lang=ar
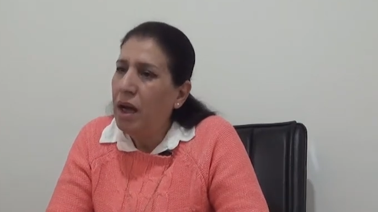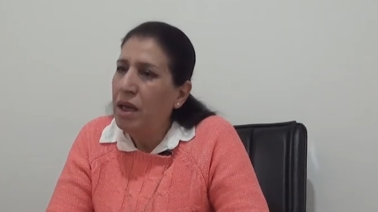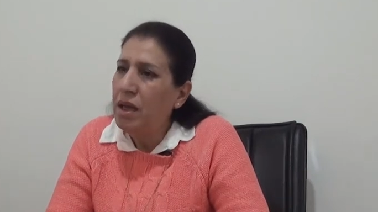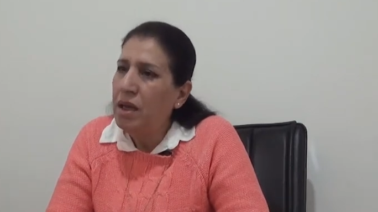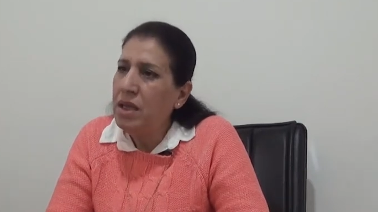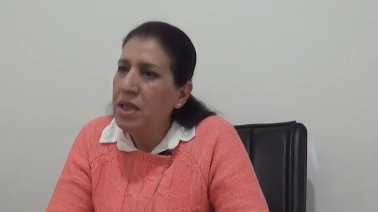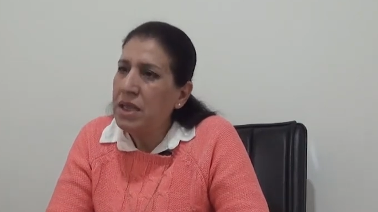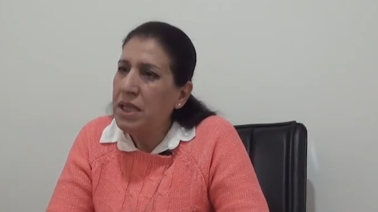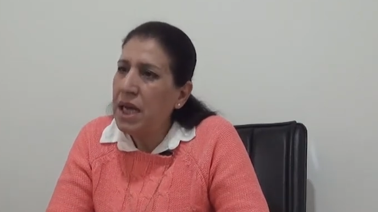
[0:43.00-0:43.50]

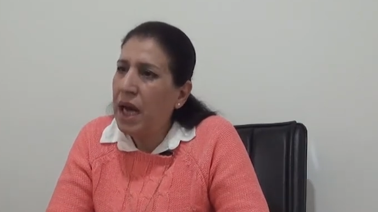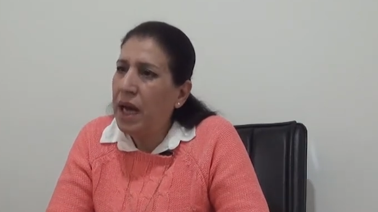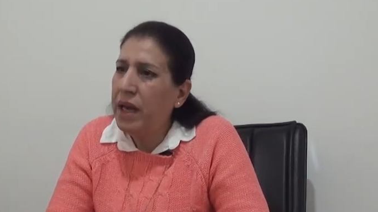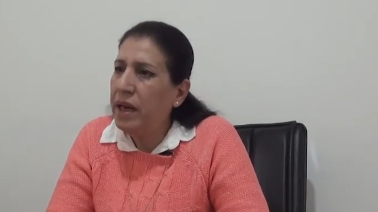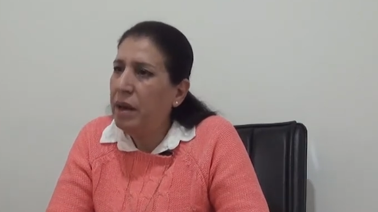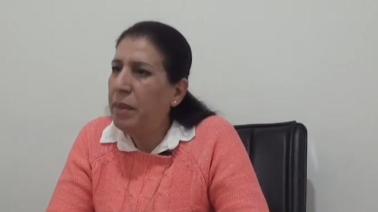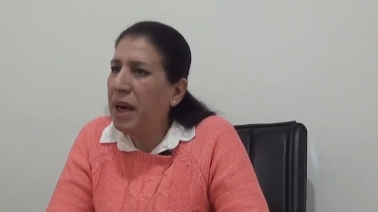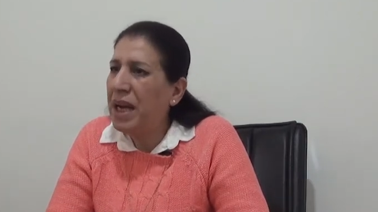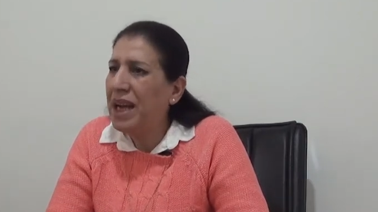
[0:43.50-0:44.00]
النساء
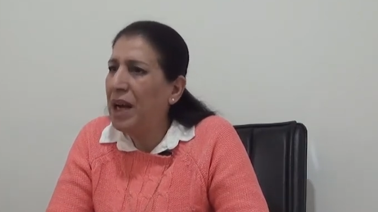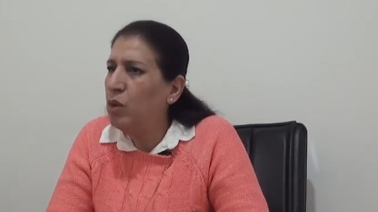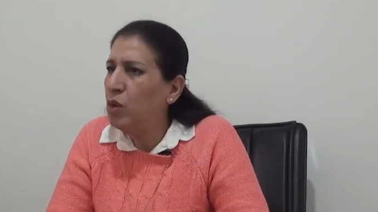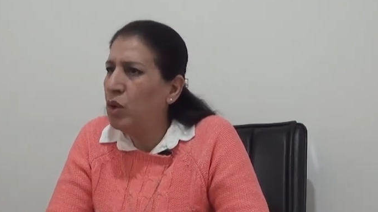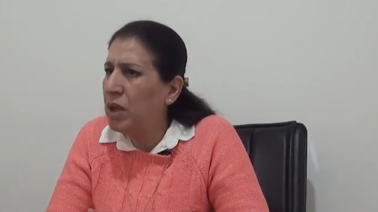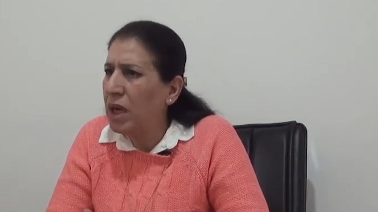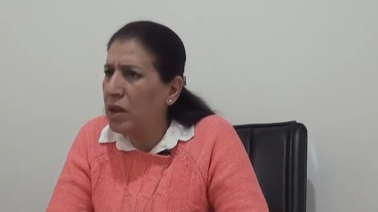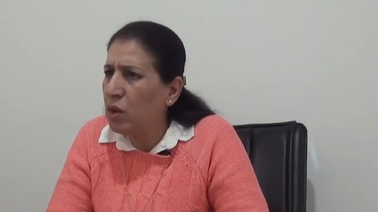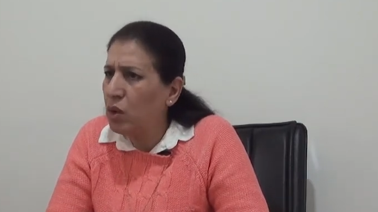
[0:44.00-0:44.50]
عندنا ما
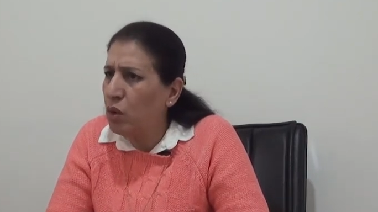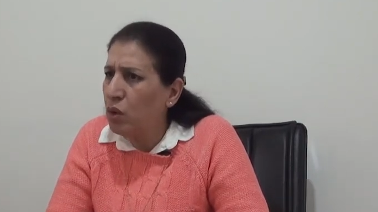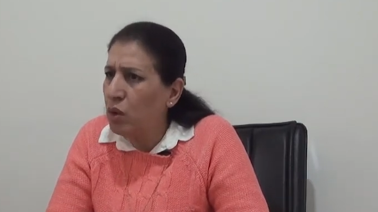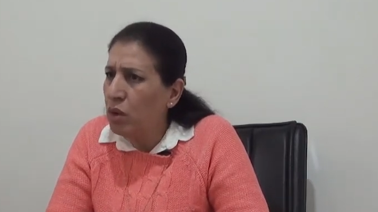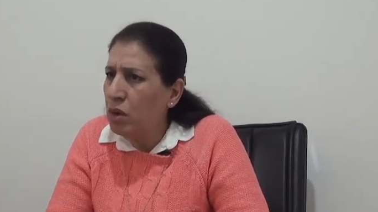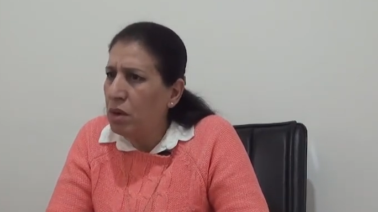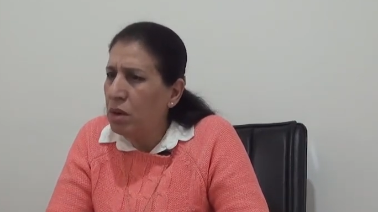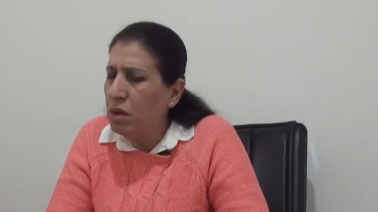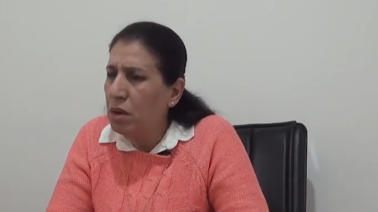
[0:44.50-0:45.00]
كانوا يتغطوا
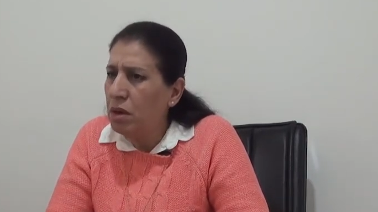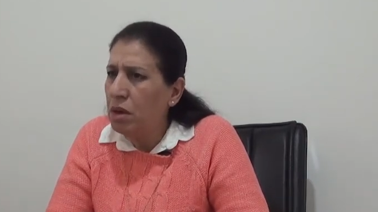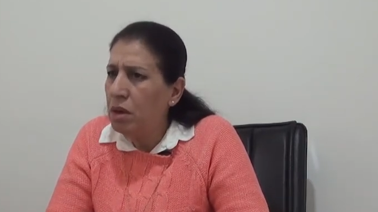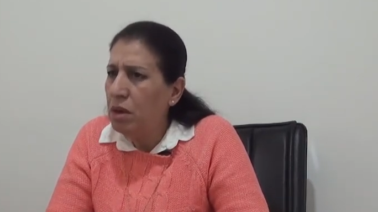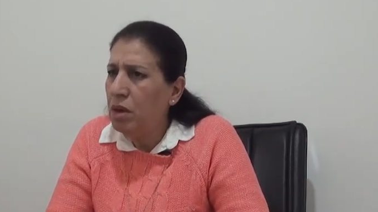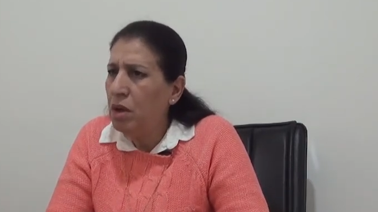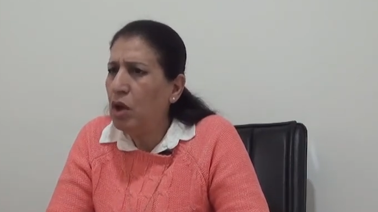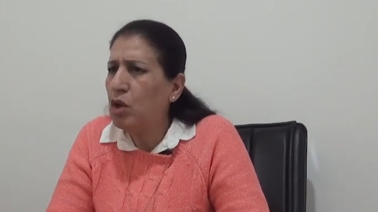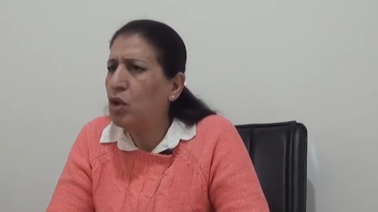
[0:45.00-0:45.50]

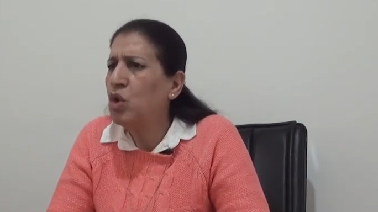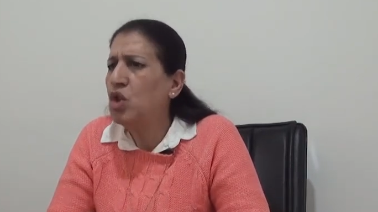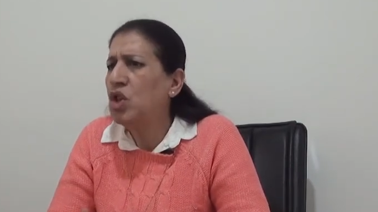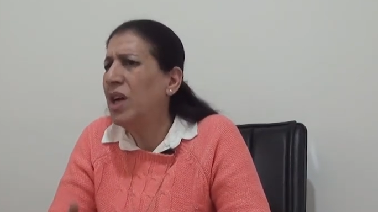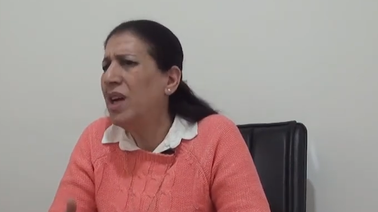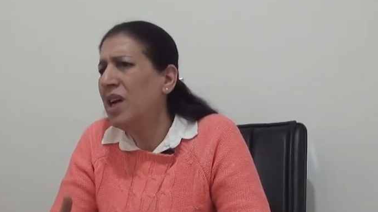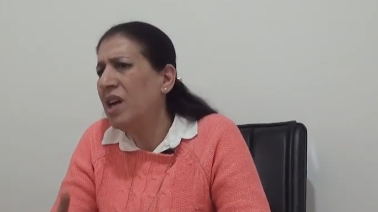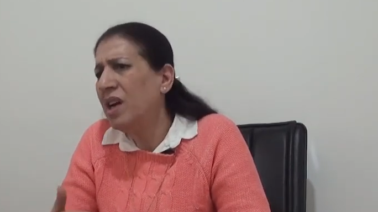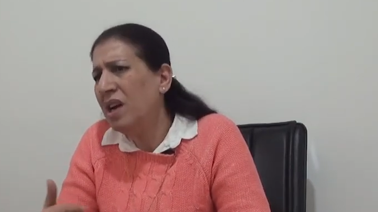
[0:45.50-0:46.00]
يحطوا
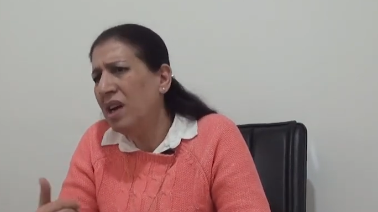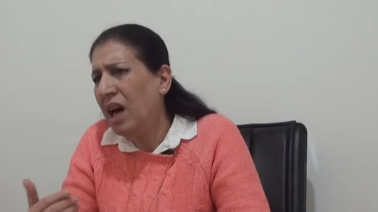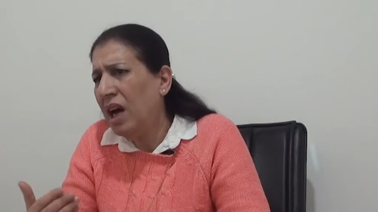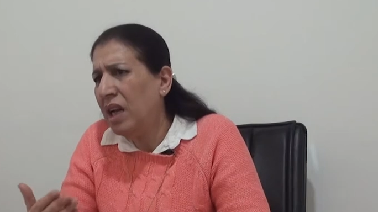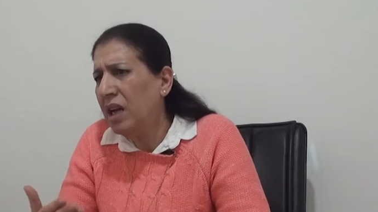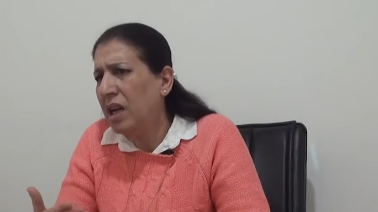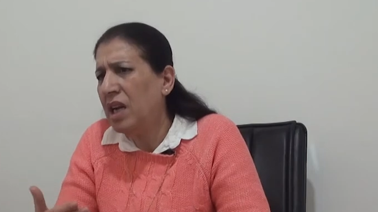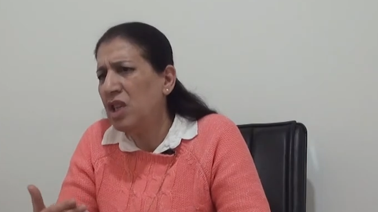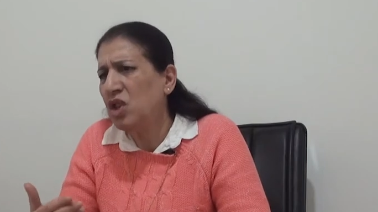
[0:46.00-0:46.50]
شيء
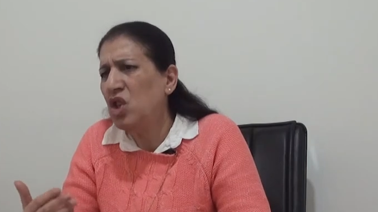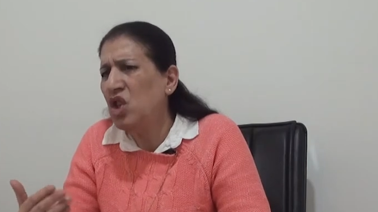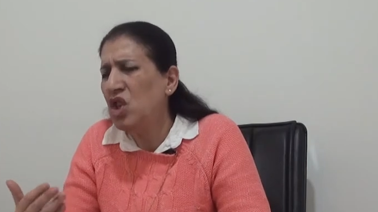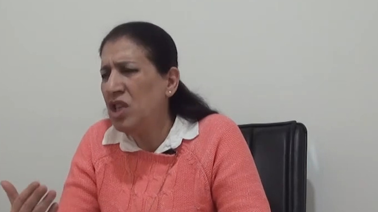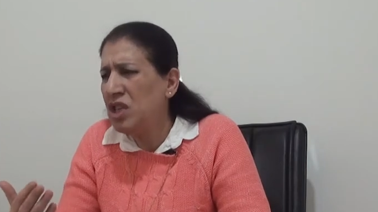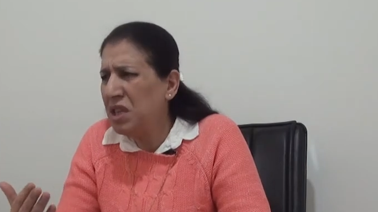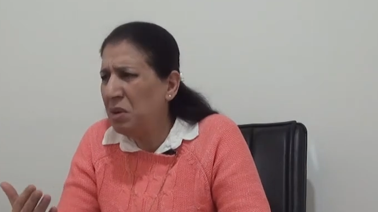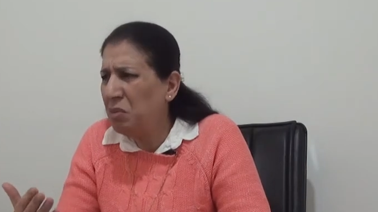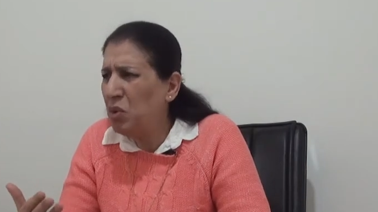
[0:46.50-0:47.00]
على راسه
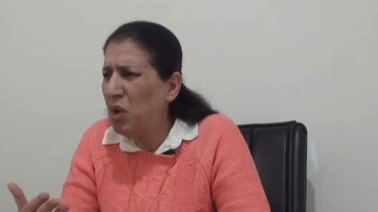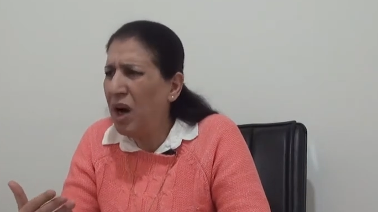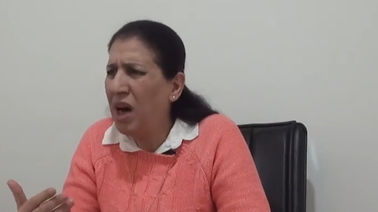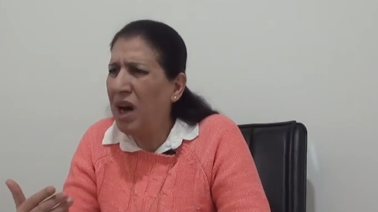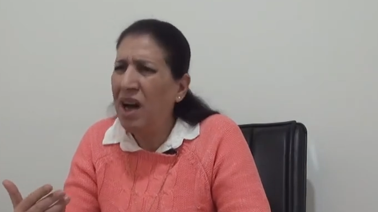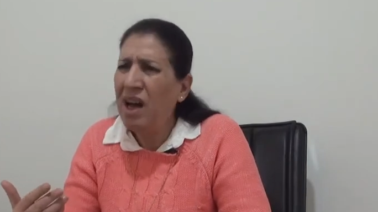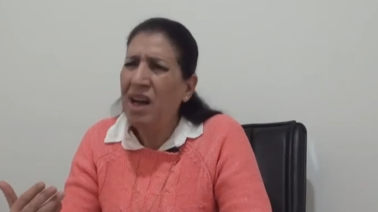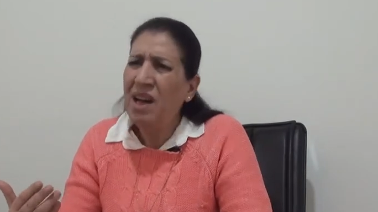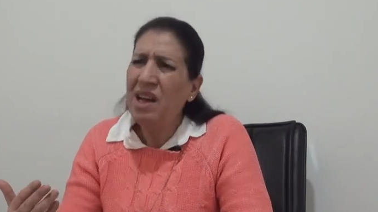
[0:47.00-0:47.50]

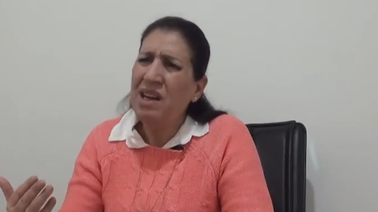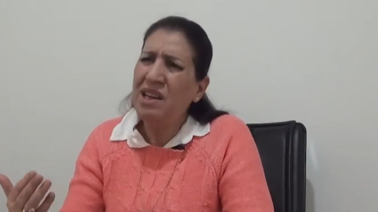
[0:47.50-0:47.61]
يسموها